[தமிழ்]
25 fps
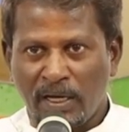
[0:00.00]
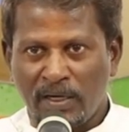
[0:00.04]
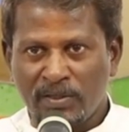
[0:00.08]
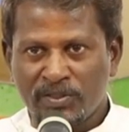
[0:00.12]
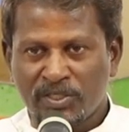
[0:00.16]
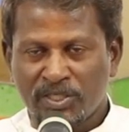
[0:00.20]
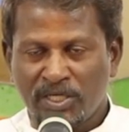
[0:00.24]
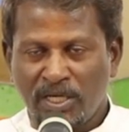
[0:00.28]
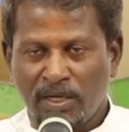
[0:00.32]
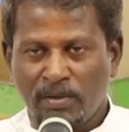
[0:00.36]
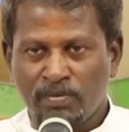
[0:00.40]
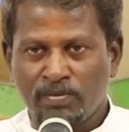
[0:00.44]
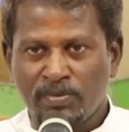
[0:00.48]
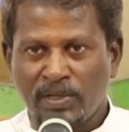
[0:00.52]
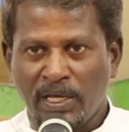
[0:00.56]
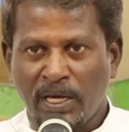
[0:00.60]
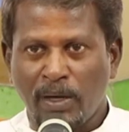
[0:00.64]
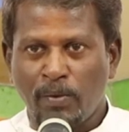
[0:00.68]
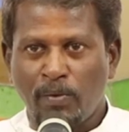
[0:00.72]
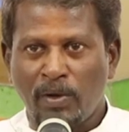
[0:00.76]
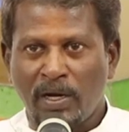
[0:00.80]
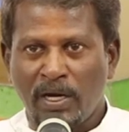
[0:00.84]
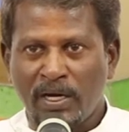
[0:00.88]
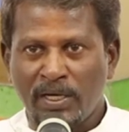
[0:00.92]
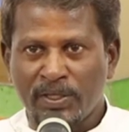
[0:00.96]
எருசலேம்
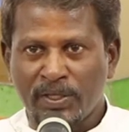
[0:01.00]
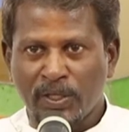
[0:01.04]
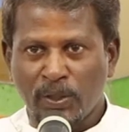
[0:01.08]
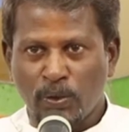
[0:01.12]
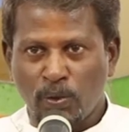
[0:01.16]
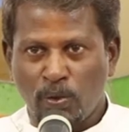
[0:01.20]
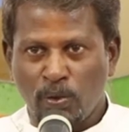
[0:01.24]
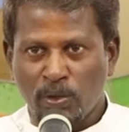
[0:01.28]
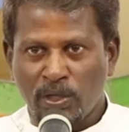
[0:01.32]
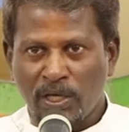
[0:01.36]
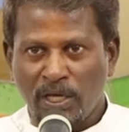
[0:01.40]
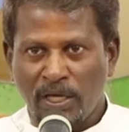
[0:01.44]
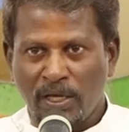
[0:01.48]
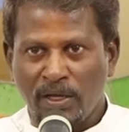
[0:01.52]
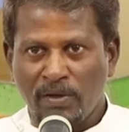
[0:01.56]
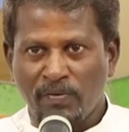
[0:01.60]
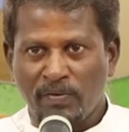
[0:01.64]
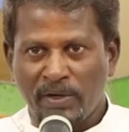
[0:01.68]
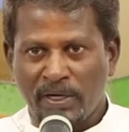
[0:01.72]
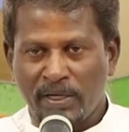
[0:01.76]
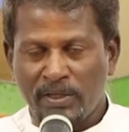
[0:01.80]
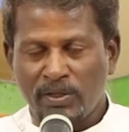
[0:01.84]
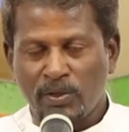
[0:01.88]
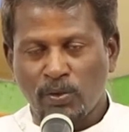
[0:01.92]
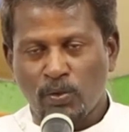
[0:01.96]
தேவாலயத்தை நோக்கி
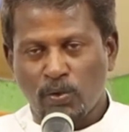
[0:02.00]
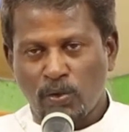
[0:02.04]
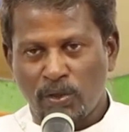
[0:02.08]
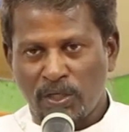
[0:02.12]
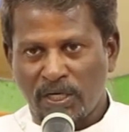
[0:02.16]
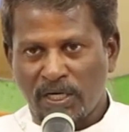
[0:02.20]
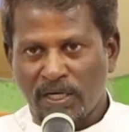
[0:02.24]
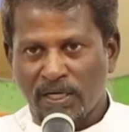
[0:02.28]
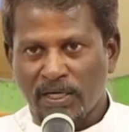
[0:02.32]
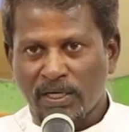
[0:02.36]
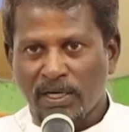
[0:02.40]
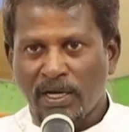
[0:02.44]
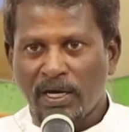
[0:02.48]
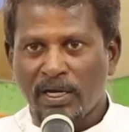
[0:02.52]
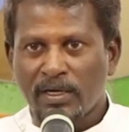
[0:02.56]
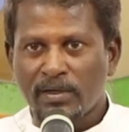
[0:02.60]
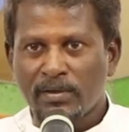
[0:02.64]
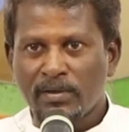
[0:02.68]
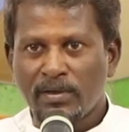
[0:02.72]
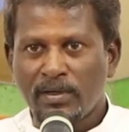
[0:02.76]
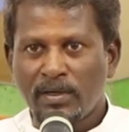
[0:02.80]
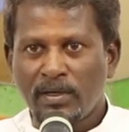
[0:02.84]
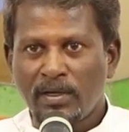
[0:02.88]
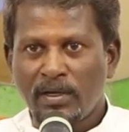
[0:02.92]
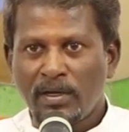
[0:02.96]
வருந்து கொண்டிருக்கிறார்
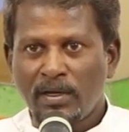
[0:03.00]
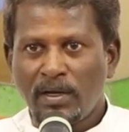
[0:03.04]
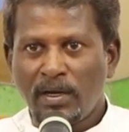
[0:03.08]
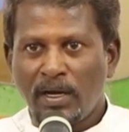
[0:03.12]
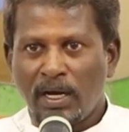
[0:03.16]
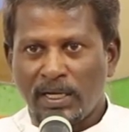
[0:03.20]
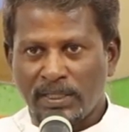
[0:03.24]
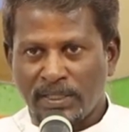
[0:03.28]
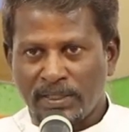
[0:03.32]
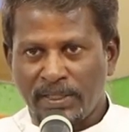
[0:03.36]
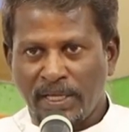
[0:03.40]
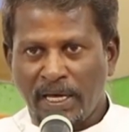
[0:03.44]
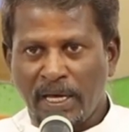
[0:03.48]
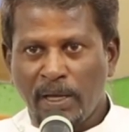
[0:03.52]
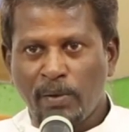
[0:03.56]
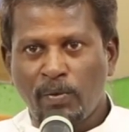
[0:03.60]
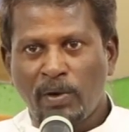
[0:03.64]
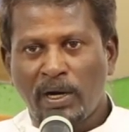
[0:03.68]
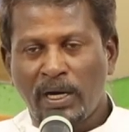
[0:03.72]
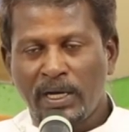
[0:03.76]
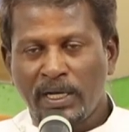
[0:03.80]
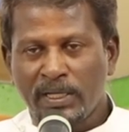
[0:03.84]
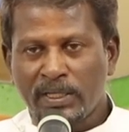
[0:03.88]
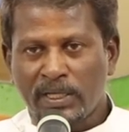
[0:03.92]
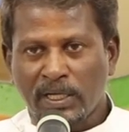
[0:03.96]
அந்த
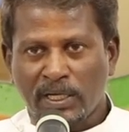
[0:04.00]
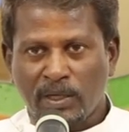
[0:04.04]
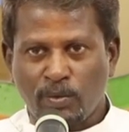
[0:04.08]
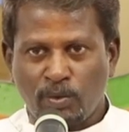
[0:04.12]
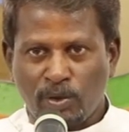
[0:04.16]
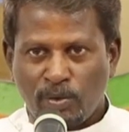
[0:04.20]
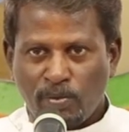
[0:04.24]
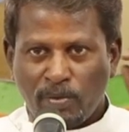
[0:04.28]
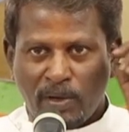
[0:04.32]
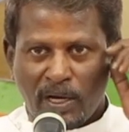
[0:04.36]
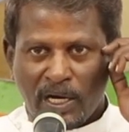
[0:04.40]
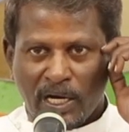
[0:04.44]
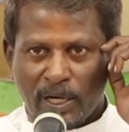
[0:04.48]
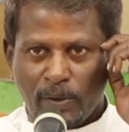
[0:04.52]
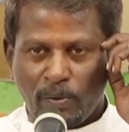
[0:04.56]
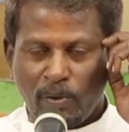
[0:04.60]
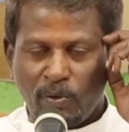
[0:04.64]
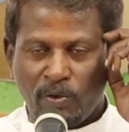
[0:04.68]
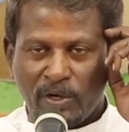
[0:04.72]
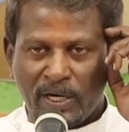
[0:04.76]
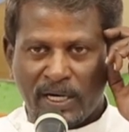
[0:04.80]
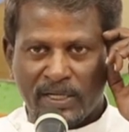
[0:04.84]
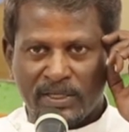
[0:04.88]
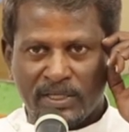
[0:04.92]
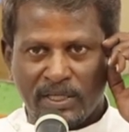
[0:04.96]
தேவாலயத்திற்கு
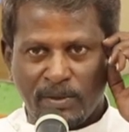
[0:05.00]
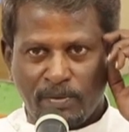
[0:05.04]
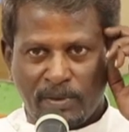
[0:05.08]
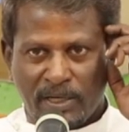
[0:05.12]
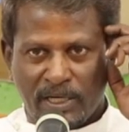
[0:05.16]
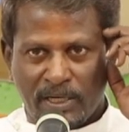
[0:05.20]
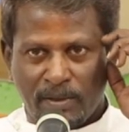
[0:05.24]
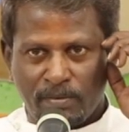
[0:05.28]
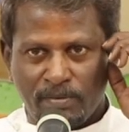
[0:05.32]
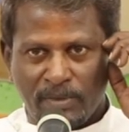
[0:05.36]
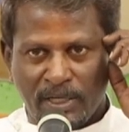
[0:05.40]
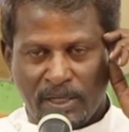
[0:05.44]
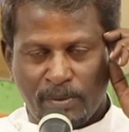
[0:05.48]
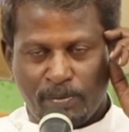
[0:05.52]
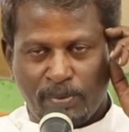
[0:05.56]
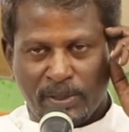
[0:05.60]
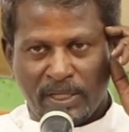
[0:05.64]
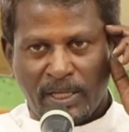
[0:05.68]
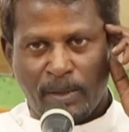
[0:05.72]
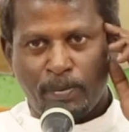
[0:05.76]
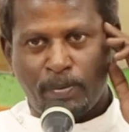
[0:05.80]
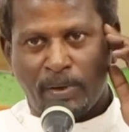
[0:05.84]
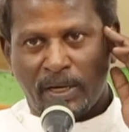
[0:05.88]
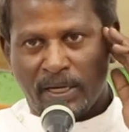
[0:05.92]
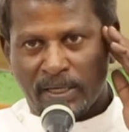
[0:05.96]
முன்பாகவே ஒரு அத்திமரம்
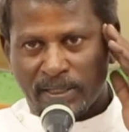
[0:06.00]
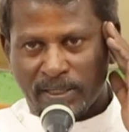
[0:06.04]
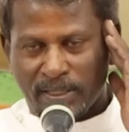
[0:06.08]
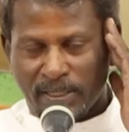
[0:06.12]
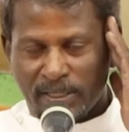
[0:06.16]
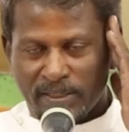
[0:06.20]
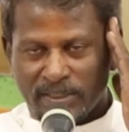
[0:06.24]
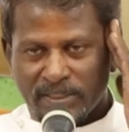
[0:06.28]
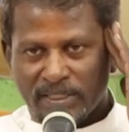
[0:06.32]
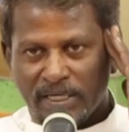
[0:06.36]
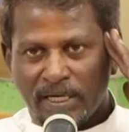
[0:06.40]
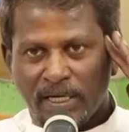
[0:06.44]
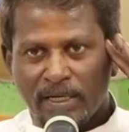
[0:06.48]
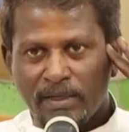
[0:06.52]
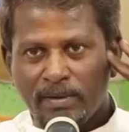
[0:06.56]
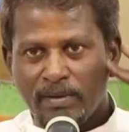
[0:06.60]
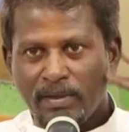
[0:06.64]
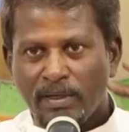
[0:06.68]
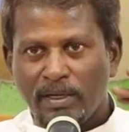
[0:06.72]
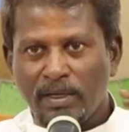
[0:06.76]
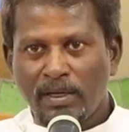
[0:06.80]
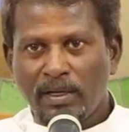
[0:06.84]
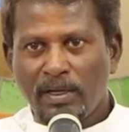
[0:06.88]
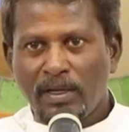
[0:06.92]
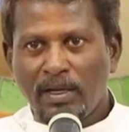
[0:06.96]
இருப்பதை பார்க்கின்றார்
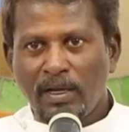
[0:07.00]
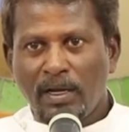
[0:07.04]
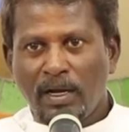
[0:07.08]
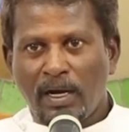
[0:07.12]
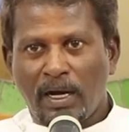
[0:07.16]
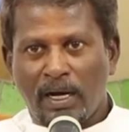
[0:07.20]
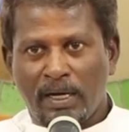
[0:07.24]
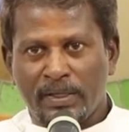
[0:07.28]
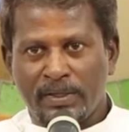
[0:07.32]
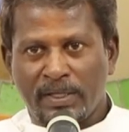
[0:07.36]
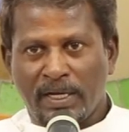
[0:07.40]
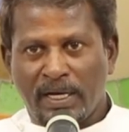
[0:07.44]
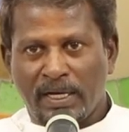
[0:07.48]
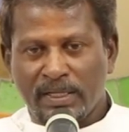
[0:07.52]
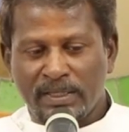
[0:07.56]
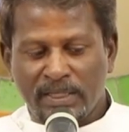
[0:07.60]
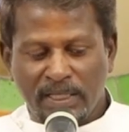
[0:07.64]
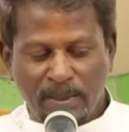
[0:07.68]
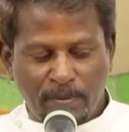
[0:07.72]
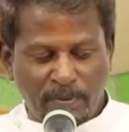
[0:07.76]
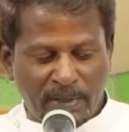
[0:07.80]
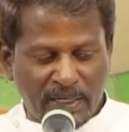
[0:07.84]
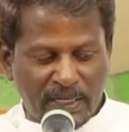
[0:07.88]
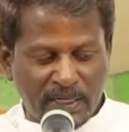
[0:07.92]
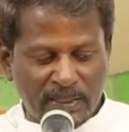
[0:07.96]
அந்த
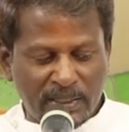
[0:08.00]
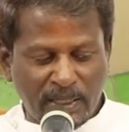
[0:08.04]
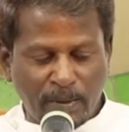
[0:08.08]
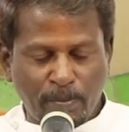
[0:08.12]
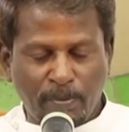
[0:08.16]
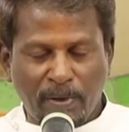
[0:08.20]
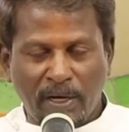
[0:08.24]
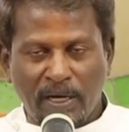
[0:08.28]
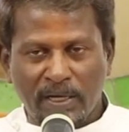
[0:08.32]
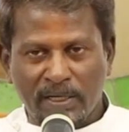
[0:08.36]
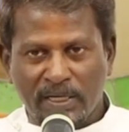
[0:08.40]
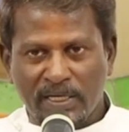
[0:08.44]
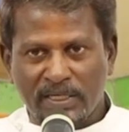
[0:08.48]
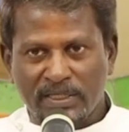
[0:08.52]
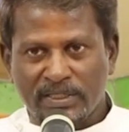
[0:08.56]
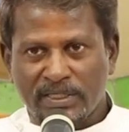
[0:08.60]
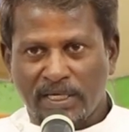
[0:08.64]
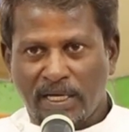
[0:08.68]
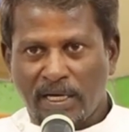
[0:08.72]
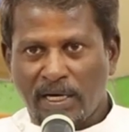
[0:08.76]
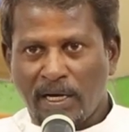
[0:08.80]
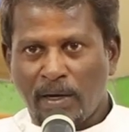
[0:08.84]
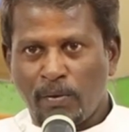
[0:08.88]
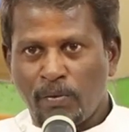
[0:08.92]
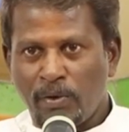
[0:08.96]
அத்திமரத்தை
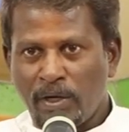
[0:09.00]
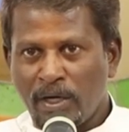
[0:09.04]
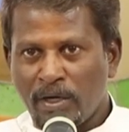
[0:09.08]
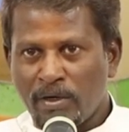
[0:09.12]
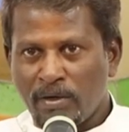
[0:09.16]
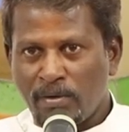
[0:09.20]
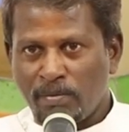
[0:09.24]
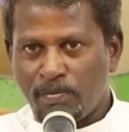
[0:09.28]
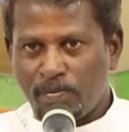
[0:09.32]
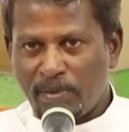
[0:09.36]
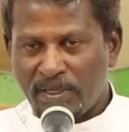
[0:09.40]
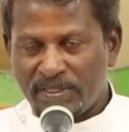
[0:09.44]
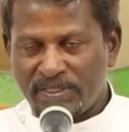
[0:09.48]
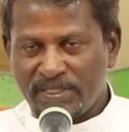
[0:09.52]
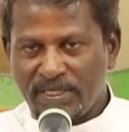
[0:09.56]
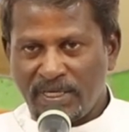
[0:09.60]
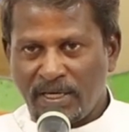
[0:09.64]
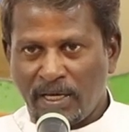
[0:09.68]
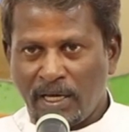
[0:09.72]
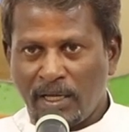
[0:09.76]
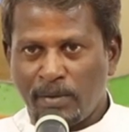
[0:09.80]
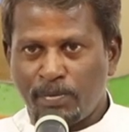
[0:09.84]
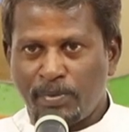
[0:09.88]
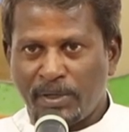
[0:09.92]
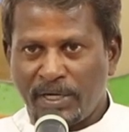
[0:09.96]
பார்க்கின்றார் அவருக்கும் பசி
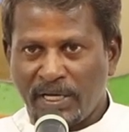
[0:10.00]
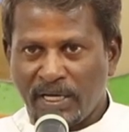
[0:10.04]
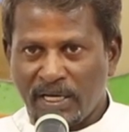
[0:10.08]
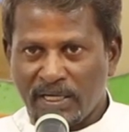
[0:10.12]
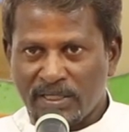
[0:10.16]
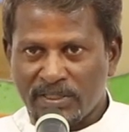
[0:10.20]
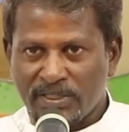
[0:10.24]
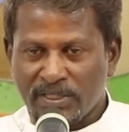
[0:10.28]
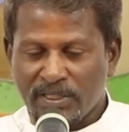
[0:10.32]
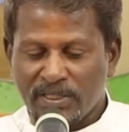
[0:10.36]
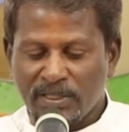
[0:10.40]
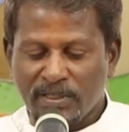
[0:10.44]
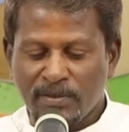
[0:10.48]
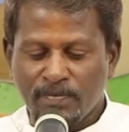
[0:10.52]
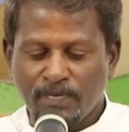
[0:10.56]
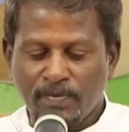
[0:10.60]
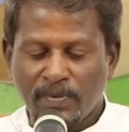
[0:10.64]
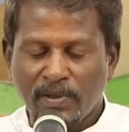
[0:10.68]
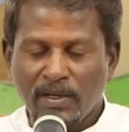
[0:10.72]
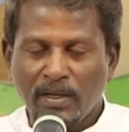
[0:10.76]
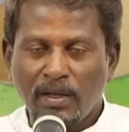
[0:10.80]
ஏற்படுகின்றது